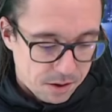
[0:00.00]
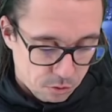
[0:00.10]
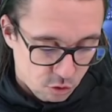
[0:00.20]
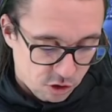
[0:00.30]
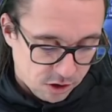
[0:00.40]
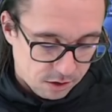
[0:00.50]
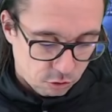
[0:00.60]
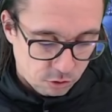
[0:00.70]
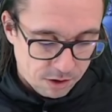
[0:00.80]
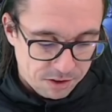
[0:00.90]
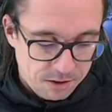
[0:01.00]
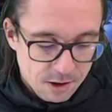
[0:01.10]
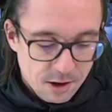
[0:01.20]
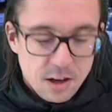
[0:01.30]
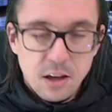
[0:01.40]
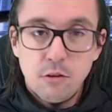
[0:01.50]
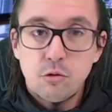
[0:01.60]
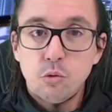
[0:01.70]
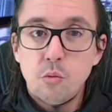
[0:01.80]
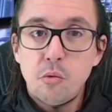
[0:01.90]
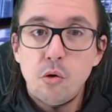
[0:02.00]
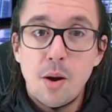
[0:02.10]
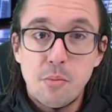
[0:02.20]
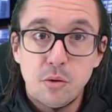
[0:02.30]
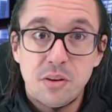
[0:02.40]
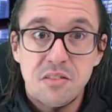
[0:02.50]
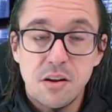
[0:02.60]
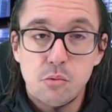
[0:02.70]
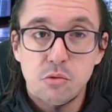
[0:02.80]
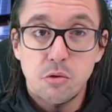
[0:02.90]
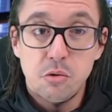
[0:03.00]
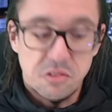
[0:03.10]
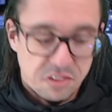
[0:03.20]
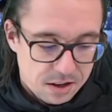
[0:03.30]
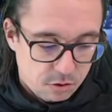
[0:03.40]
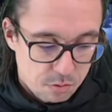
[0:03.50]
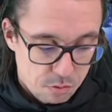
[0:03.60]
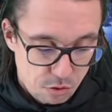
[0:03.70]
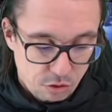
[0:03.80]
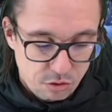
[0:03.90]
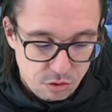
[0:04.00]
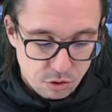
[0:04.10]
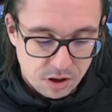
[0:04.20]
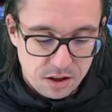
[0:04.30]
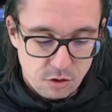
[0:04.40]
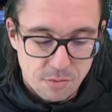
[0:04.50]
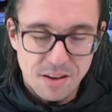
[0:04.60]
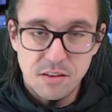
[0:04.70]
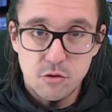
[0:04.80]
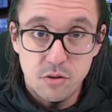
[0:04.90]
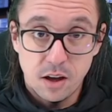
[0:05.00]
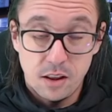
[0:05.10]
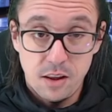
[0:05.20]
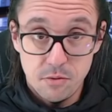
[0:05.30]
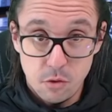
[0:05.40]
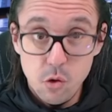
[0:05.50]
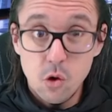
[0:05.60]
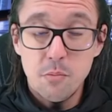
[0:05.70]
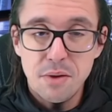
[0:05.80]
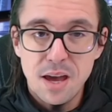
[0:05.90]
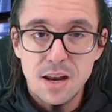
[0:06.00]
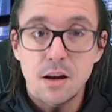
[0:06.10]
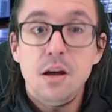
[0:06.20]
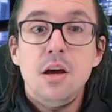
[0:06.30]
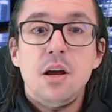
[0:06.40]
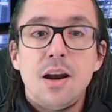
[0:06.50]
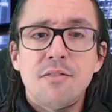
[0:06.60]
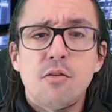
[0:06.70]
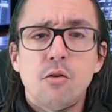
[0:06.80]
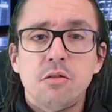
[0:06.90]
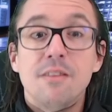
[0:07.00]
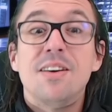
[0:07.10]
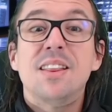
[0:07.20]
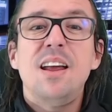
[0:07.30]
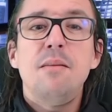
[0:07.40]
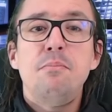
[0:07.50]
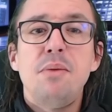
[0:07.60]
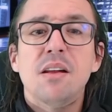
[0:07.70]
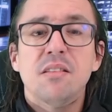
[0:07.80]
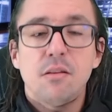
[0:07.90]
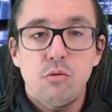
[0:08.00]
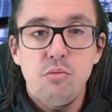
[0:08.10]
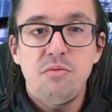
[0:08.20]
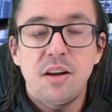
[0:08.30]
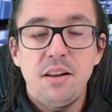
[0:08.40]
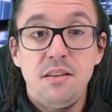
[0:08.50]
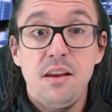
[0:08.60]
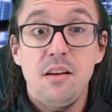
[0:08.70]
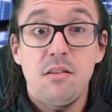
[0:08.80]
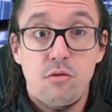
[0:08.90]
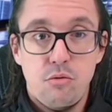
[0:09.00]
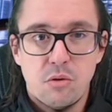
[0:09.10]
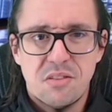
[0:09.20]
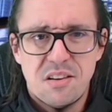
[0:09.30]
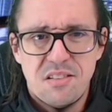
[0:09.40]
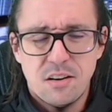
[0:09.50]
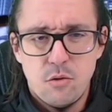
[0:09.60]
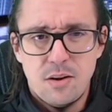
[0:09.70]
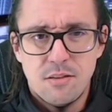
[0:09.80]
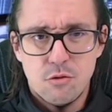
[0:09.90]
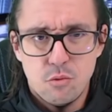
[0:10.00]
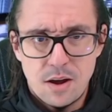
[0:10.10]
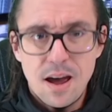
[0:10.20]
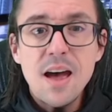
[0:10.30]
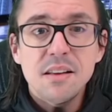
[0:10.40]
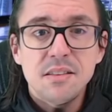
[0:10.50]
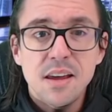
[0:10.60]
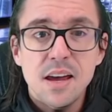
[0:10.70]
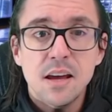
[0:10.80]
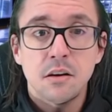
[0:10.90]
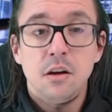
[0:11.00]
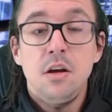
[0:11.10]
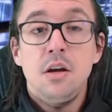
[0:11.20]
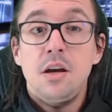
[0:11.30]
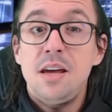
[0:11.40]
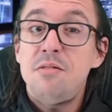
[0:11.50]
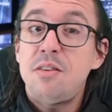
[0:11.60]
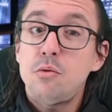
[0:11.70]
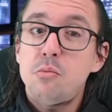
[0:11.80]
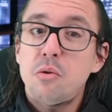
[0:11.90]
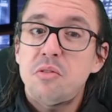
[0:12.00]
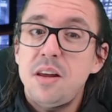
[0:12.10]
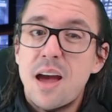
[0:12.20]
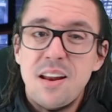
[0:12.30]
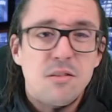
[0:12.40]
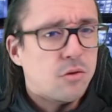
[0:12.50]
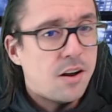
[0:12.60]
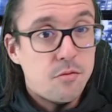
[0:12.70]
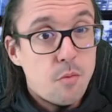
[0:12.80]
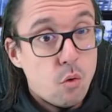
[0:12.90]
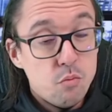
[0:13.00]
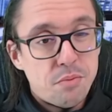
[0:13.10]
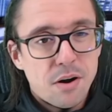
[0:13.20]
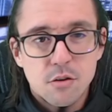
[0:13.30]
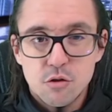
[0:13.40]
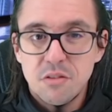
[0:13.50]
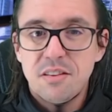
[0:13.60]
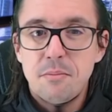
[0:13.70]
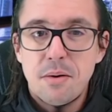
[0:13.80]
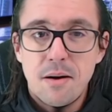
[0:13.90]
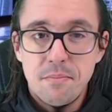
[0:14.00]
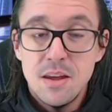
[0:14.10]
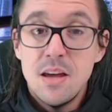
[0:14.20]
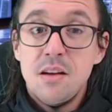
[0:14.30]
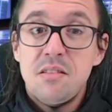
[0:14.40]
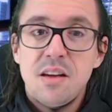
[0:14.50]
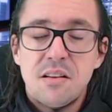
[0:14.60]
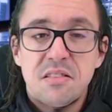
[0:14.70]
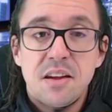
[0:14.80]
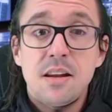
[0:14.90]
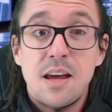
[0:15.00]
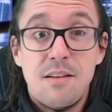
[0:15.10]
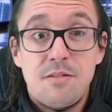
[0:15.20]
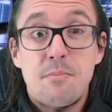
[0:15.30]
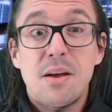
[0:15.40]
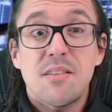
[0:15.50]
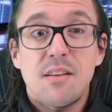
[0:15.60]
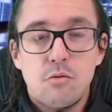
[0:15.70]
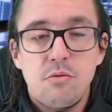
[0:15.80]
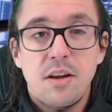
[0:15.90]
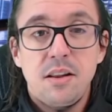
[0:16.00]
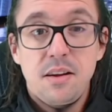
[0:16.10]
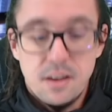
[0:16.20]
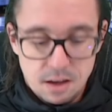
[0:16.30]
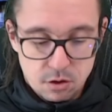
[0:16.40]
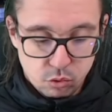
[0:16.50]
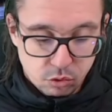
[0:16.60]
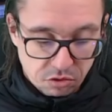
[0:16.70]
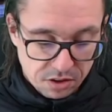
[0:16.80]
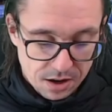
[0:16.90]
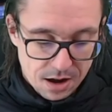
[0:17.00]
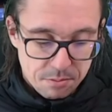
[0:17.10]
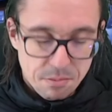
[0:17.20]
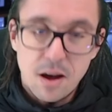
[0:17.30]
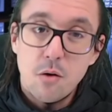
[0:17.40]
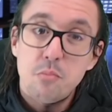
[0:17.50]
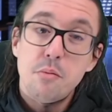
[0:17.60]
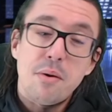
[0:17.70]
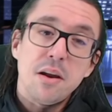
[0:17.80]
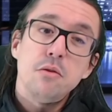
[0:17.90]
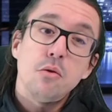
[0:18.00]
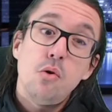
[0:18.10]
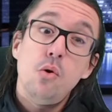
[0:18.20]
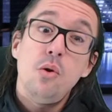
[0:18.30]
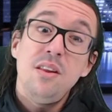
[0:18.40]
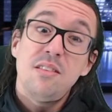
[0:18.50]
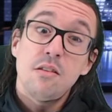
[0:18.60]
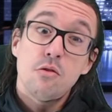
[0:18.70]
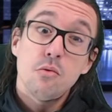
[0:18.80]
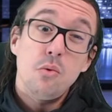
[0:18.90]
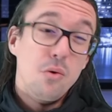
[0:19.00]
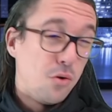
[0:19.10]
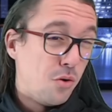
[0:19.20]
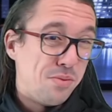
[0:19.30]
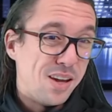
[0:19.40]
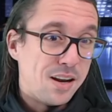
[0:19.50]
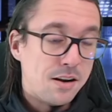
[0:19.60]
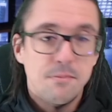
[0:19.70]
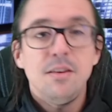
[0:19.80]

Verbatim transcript: bon, chacun son avis. Ils sont nombreux à protester contre cette mesure qui, de base, est une directive européenne. La France va-t-elle perdre sa souveraineté sur sa circulation interne et va donc procéder à des enclavements ou pas, je ne sais pas. Si elle cède, elle va perdre sa souveraineté. Et donc dans ce cas-là, bah, on peut parler de colonisation européenne.